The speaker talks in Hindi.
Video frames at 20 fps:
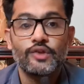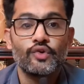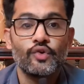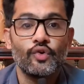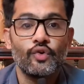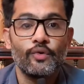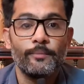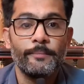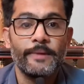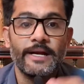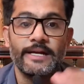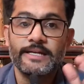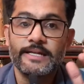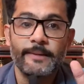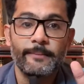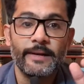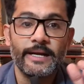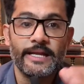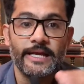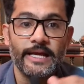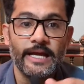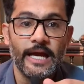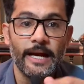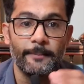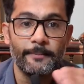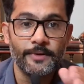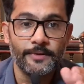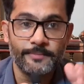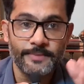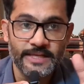तो बैठे बैठे
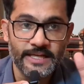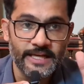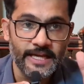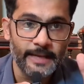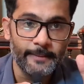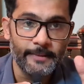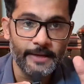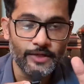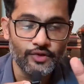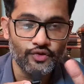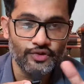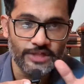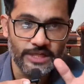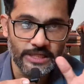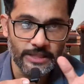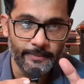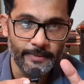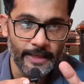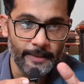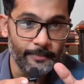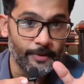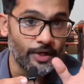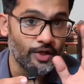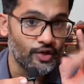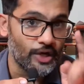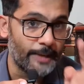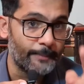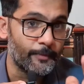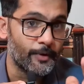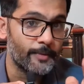आप अपने कैमरा जो सेटअप है आपका
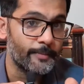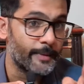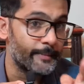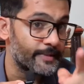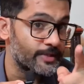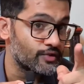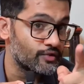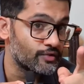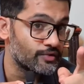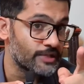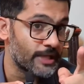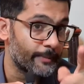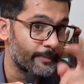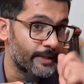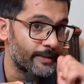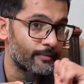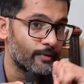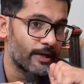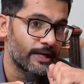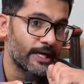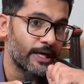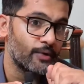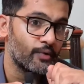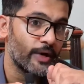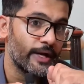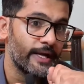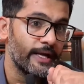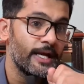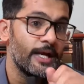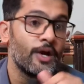ट्राईपॉड अभी जो सामने वो लगा
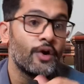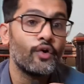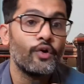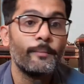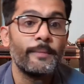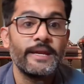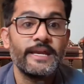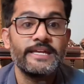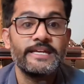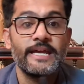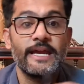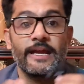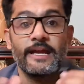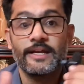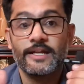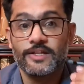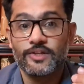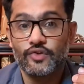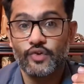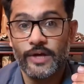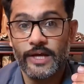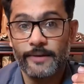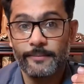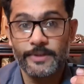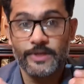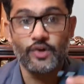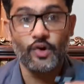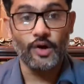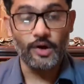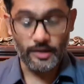हुआ है वो मैंने ये जो है
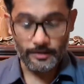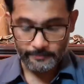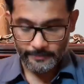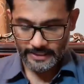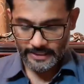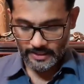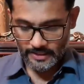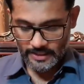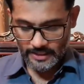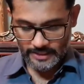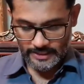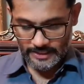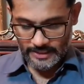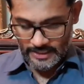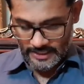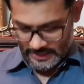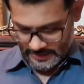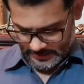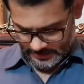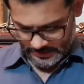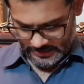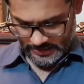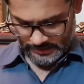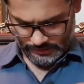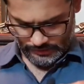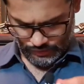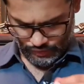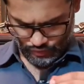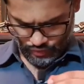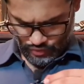अभी कॉलर में लगा के
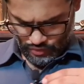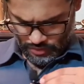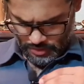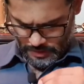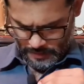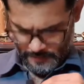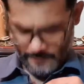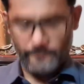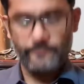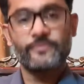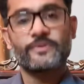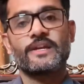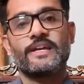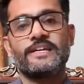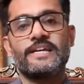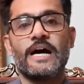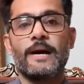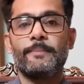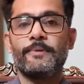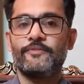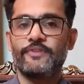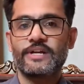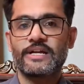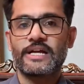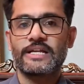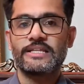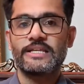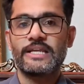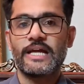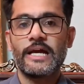जस्ट इसको यहाँ पे फिट
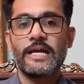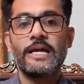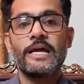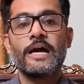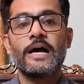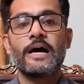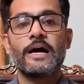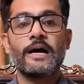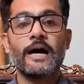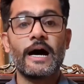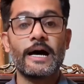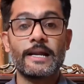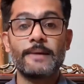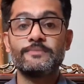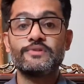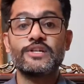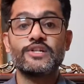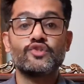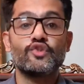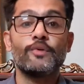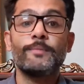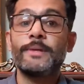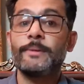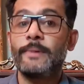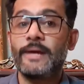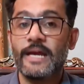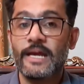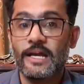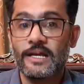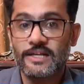कर देना है आराम से जो भी
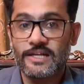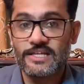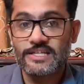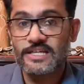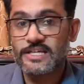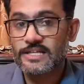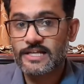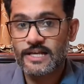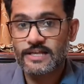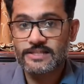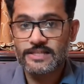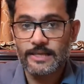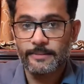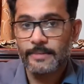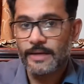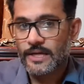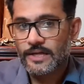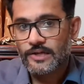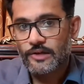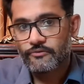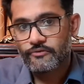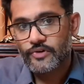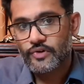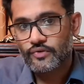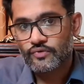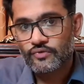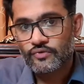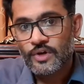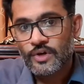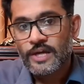मैं किसी से मैं इंटरव्यू
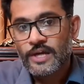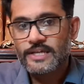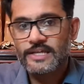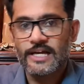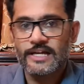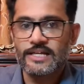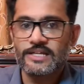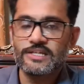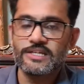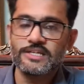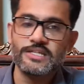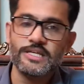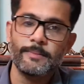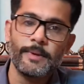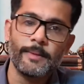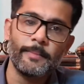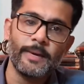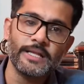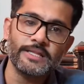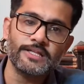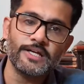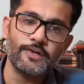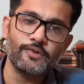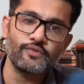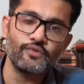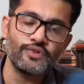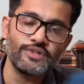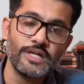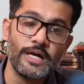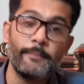लूँ या किसी से मैं बात
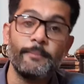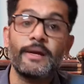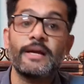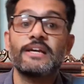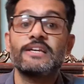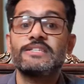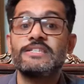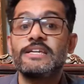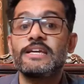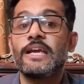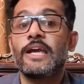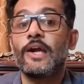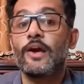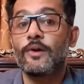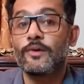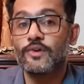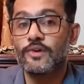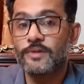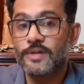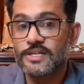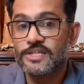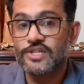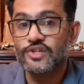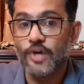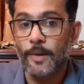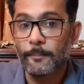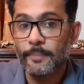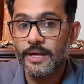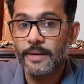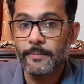करूँ या मैं किसी के किसी
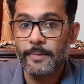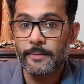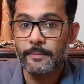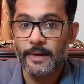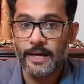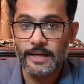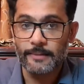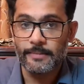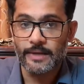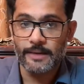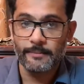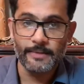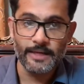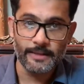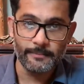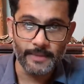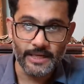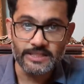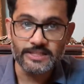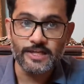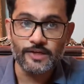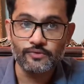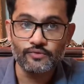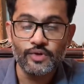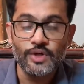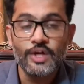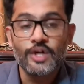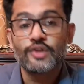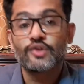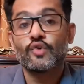टॉपिक के बारे में मैं बात
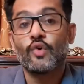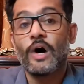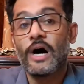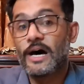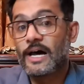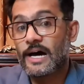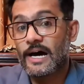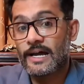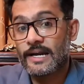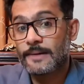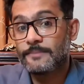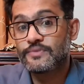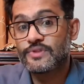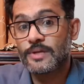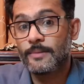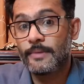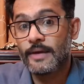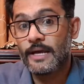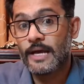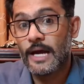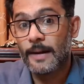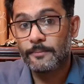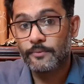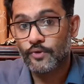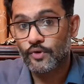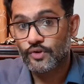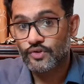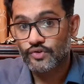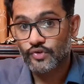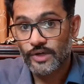करूँ तो आ, आराम से मैं
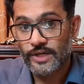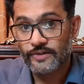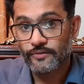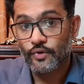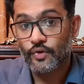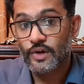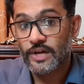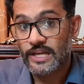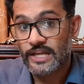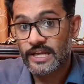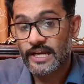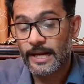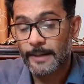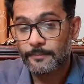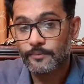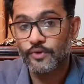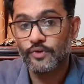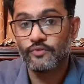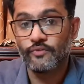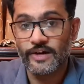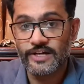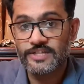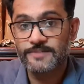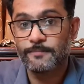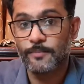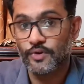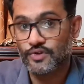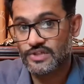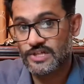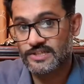आपको जो है वो क्लियर आपको वॉइस
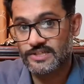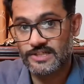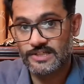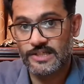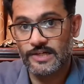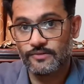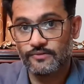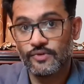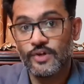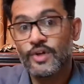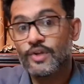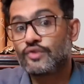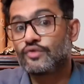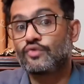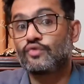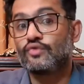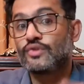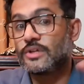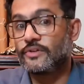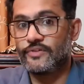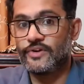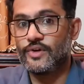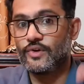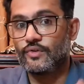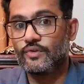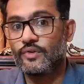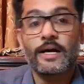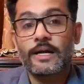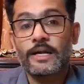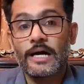पहुँचा सकता हूँ थ्रू द
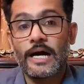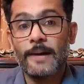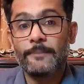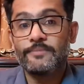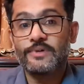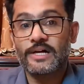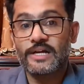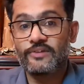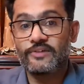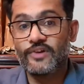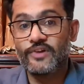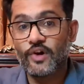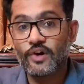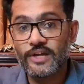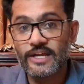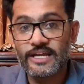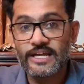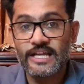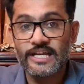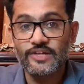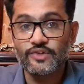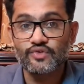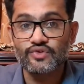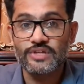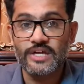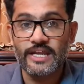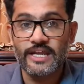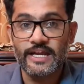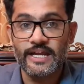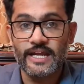वीडियो अगर आप अगर व्लागिंग के लिए
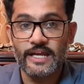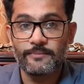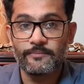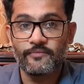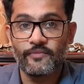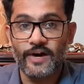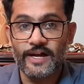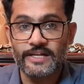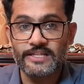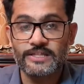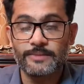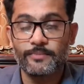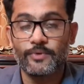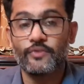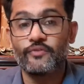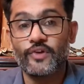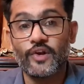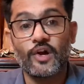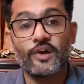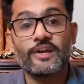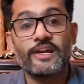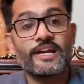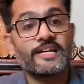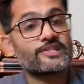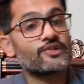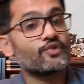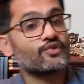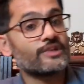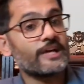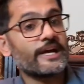यूज़ करेंगे फॉर एग्जांपल व्लागिंग
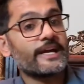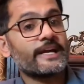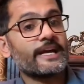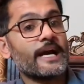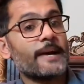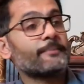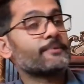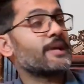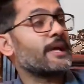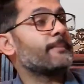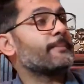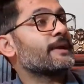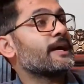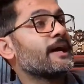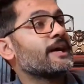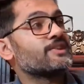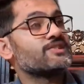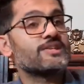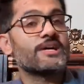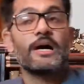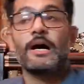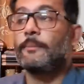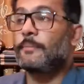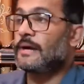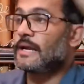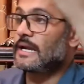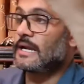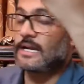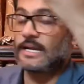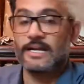ऐसे होता है कि आप कैमरा हर जगह
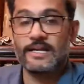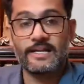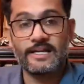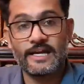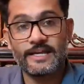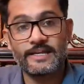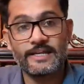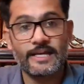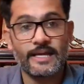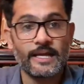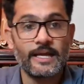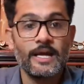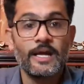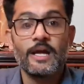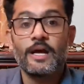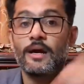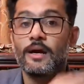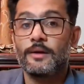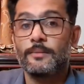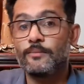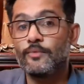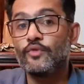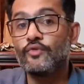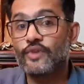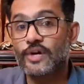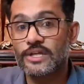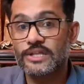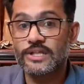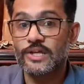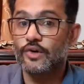पर यानी कि मूव
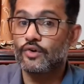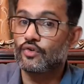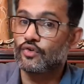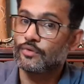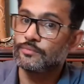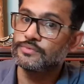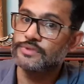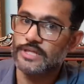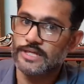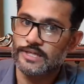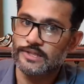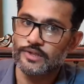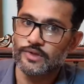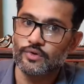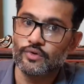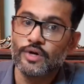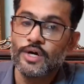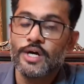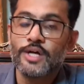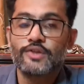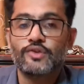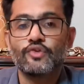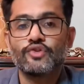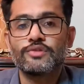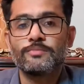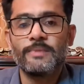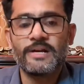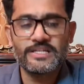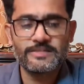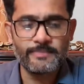करते हो घूमते रहते हो तो
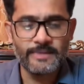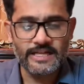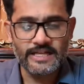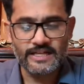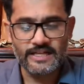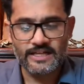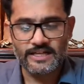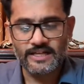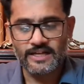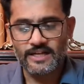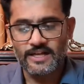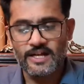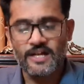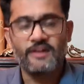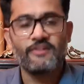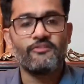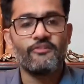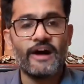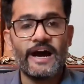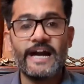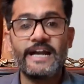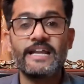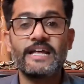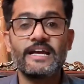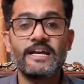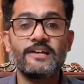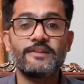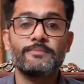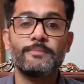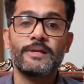उसमें इसमें वायर्ड
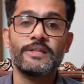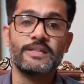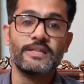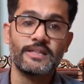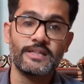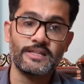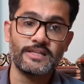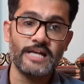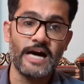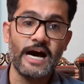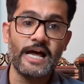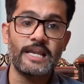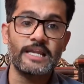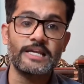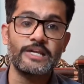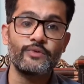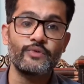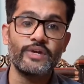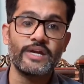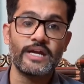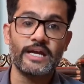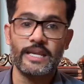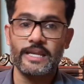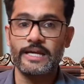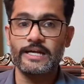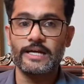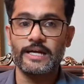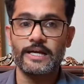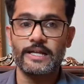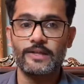है इसमें तार लगी हुई है
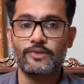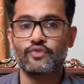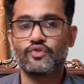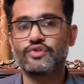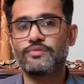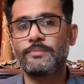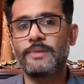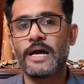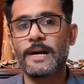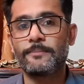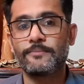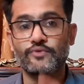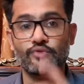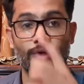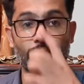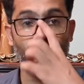कनेक्टेड है तो उसमें आप जो